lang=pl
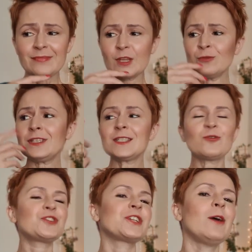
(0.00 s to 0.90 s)
od
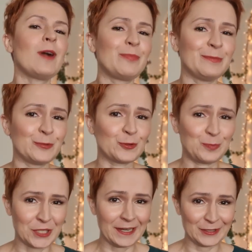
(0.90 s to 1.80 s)
razu chciałabym już
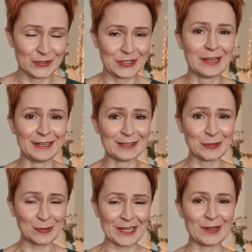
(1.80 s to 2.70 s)
przejść e,
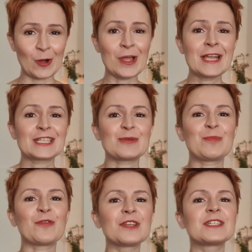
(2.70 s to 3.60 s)
do tego, żeby
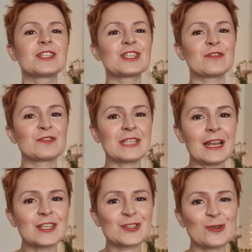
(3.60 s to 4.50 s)
powiedzieć, że w
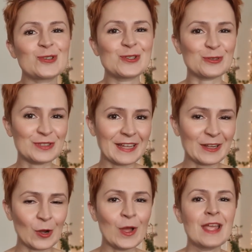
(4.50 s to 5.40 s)
zależności od
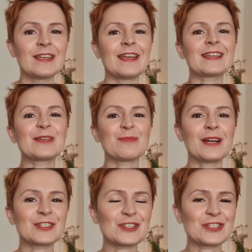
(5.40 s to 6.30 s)
tego, jaki
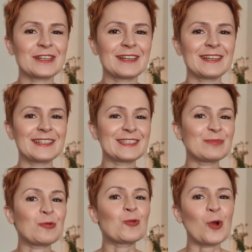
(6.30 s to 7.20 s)
masz e,
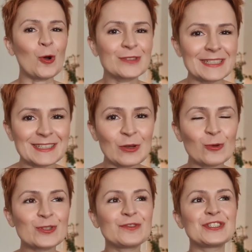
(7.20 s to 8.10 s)
typ urody, to
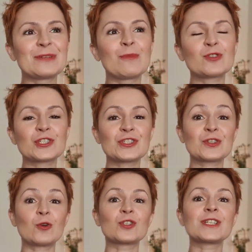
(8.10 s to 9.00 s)
oczywiście możesz
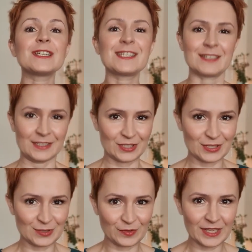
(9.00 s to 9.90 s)
skorzystać
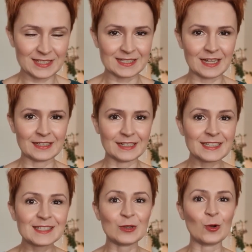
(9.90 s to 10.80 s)
z wiedzy, z
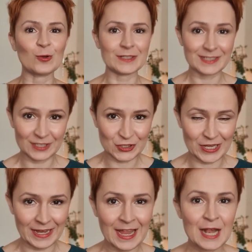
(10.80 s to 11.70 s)
analizy
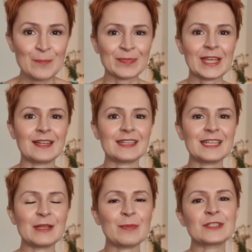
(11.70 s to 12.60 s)
kolorystycznej e,
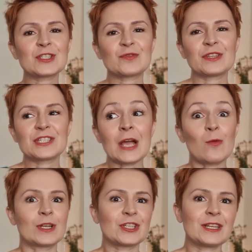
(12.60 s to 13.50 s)
i będziesz
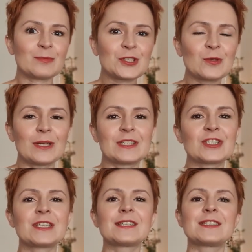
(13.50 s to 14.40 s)
wiedziała, że na przykład,
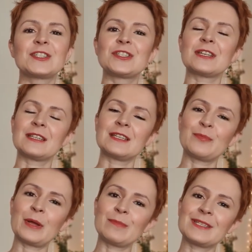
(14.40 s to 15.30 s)
jeżeli jesteś
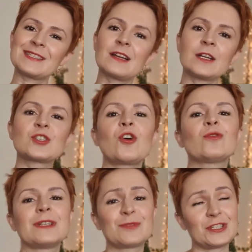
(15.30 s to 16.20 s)
typem
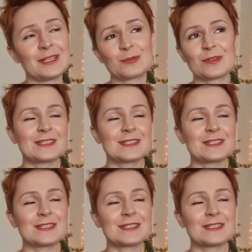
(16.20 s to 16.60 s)
zgaszonym, czyli na przykład